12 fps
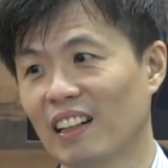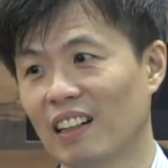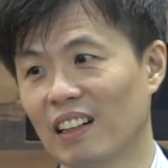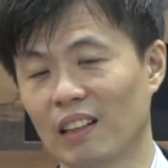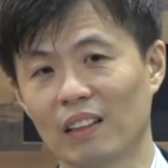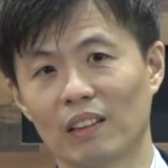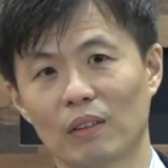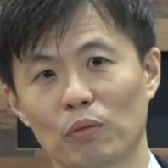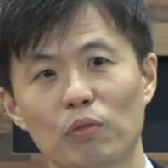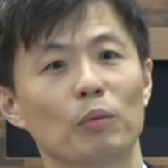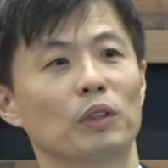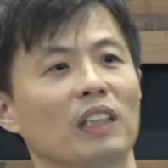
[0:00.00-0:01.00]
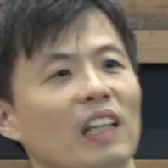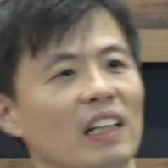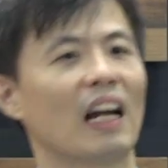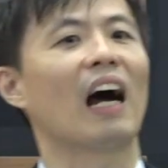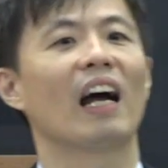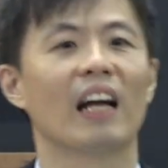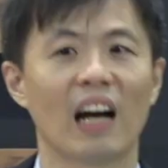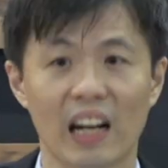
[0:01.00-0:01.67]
啊，父母亲很爱孩